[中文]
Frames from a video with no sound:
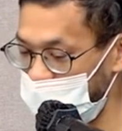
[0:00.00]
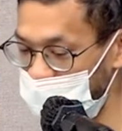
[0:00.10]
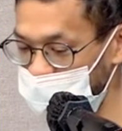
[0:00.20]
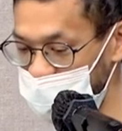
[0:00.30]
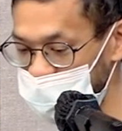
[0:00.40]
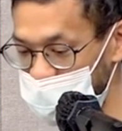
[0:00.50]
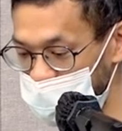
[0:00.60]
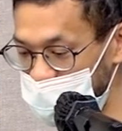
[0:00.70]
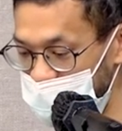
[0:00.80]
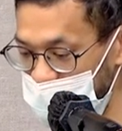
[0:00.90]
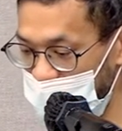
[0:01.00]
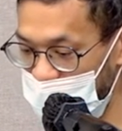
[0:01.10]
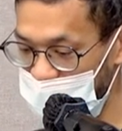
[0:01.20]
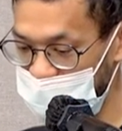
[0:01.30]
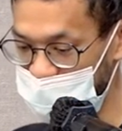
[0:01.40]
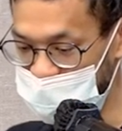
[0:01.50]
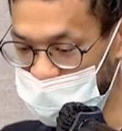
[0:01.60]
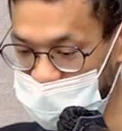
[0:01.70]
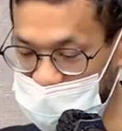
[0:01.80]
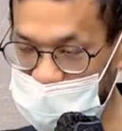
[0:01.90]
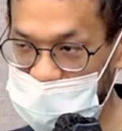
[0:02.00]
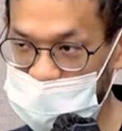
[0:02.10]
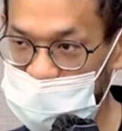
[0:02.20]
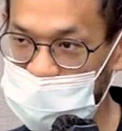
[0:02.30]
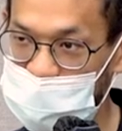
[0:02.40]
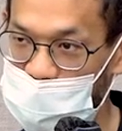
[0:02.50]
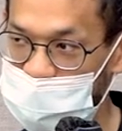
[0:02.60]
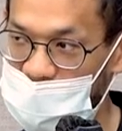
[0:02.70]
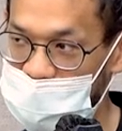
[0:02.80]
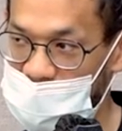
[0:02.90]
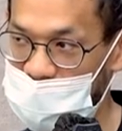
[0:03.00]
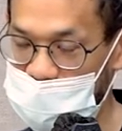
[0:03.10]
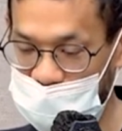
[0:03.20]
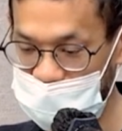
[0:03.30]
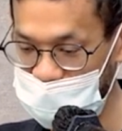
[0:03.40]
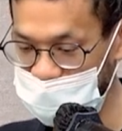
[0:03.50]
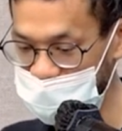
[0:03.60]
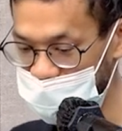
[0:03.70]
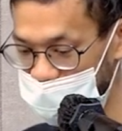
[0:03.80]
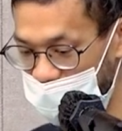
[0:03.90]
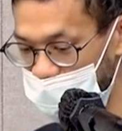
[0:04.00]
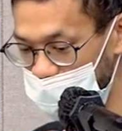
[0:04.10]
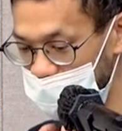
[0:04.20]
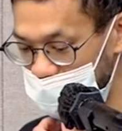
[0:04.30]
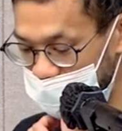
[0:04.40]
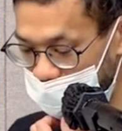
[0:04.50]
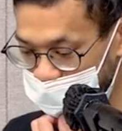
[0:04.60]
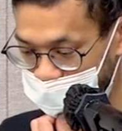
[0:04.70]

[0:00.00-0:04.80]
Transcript: 的话，就表示没有问题。那只要任何一个是红叉叉，那它会提示你哪里有问题。这样，